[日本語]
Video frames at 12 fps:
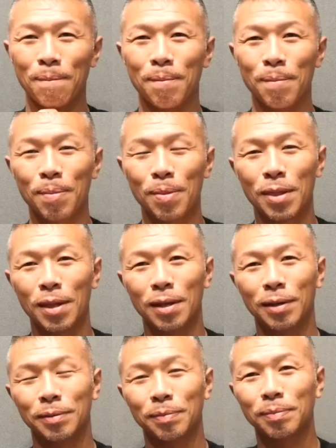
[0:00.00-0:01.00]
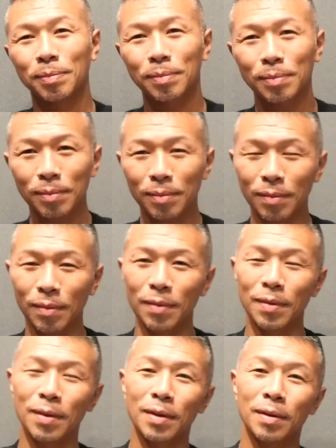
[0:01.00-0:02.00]
うん、2桁目の防衛戦
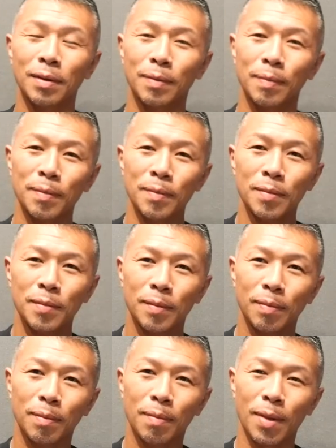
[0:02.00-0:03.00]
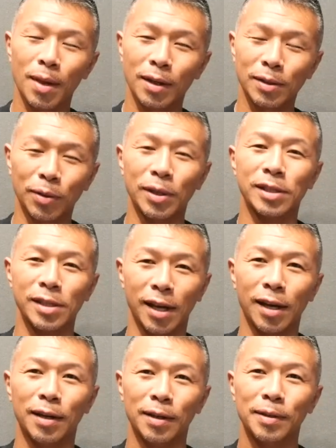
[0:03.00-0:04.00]
ちょうど V10 ですもんねそうです
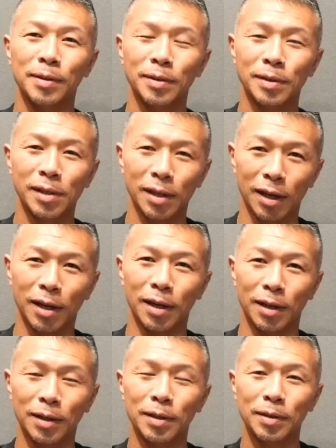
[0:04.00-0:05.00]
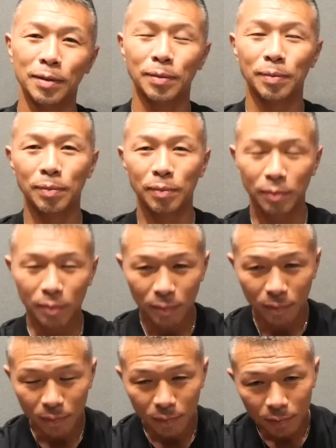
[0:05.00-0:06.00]
ねってたのはい結構あの試
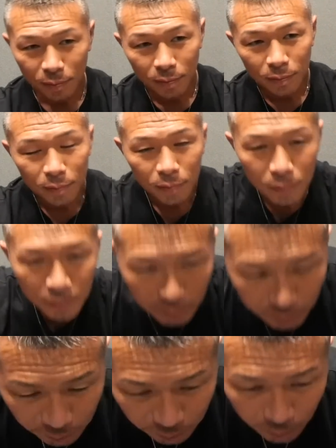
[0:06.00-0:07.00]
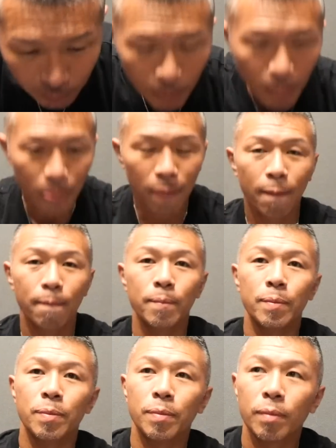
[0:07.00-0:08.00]
合見てみると内山さん1
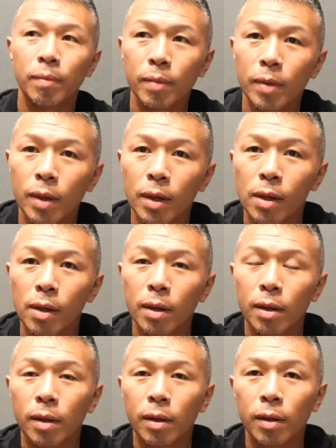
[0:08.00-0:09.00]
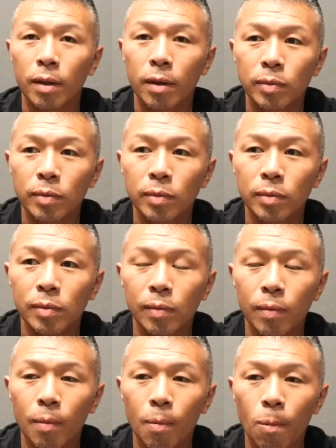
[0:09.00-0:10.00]
ラウンド目から割とこう出た
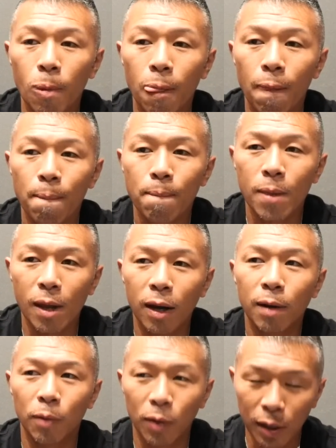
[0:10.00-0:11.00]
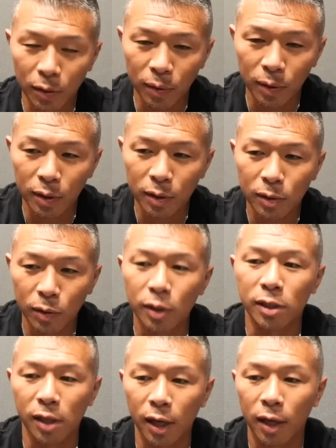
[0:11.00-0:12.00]
感じですよね前に打ち合ってそう
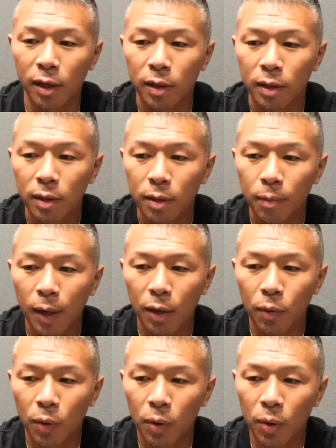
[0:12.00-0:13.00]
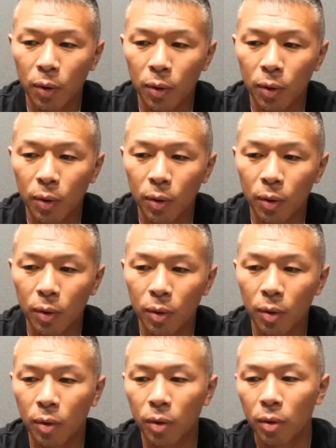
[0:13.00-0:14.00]
ですね、はい、まああ
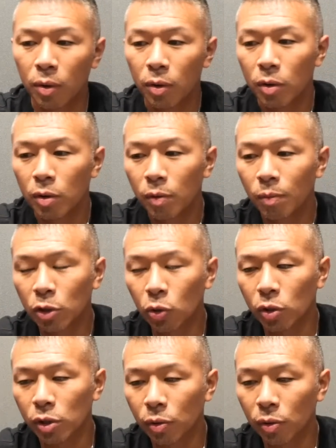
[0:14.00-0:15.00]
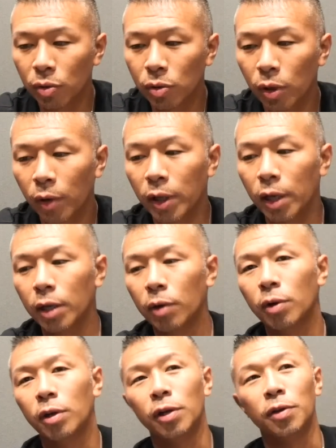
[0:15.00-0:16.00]
のま、あ、ちょっとそそれはねい
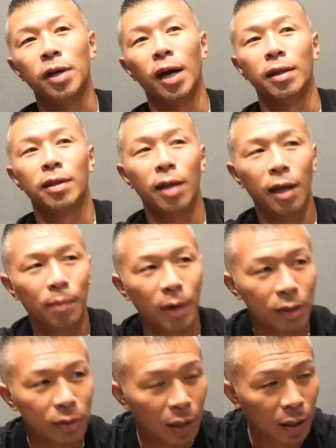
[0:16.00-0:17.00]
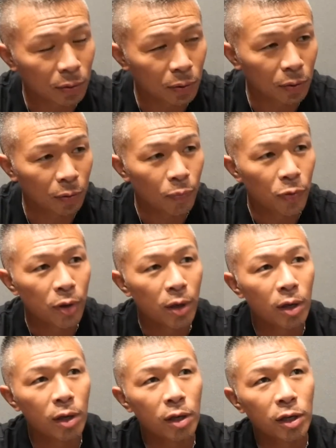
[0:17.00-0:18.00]
ろいろ理由があってまああのー、
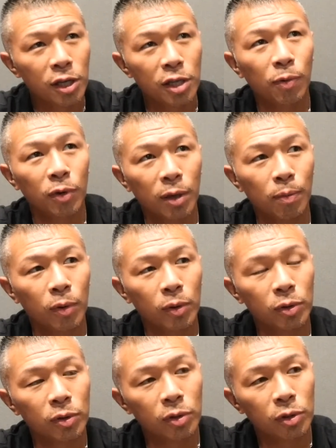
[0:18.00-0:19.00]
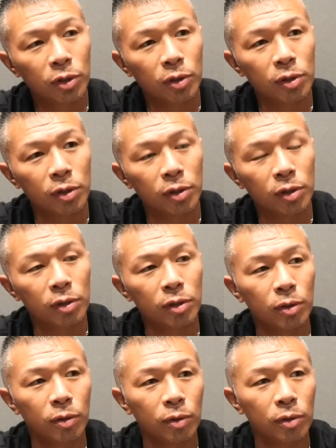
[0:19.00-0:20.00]
肘もねもう手術
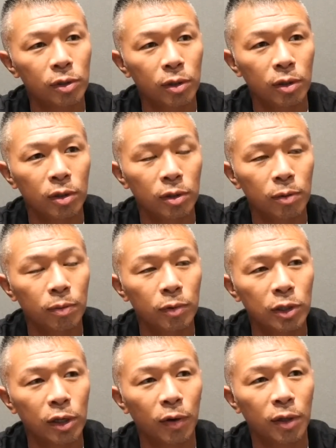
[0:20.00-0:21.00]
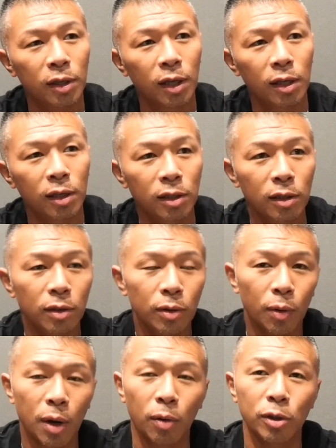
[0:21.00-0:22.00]
そのすぐ試合終わって
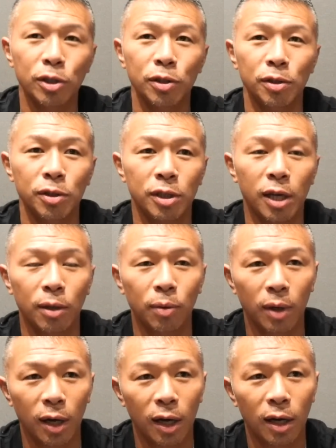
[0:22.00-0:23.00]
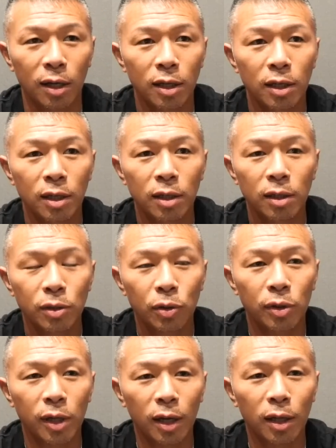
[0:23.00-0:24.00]
10日後に手術したりとか
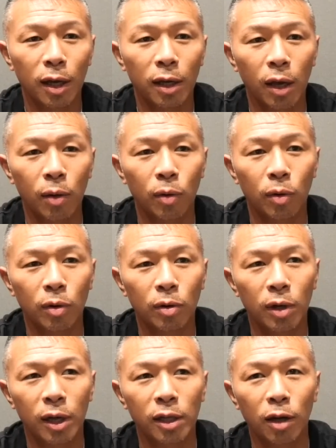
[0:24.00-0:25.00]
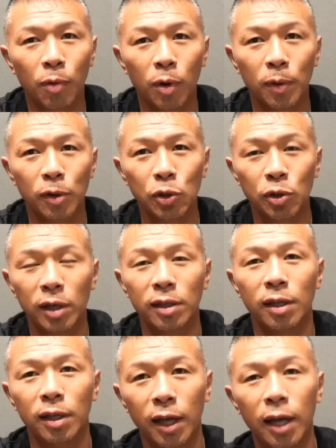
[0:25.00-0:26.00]
ちょっとなかなか結構体がボロボロの状態だっ
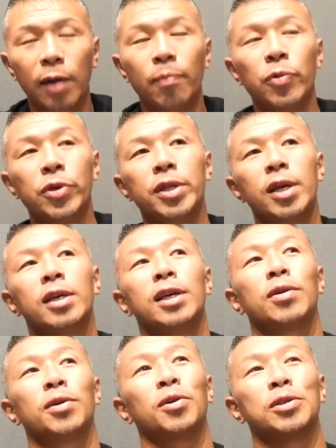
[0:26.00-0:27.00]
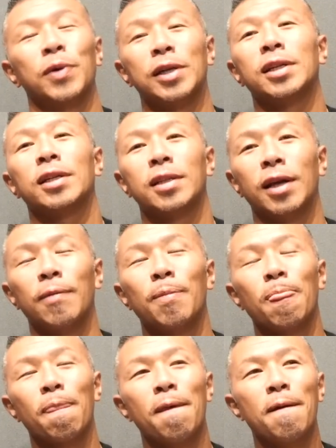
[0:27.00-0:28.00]
たんででぎっくり腰もやっちゃって
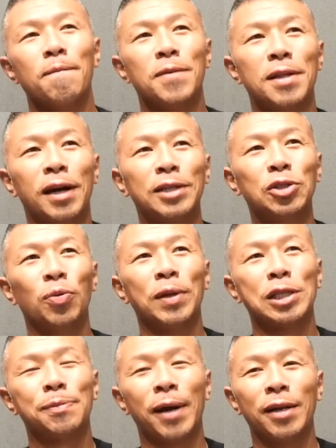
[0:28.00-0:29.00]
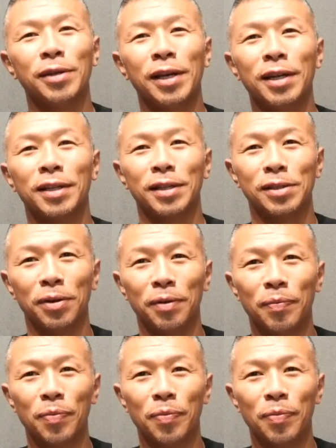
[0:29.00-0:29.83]
で長丁場のスパーリングできなかったんですよ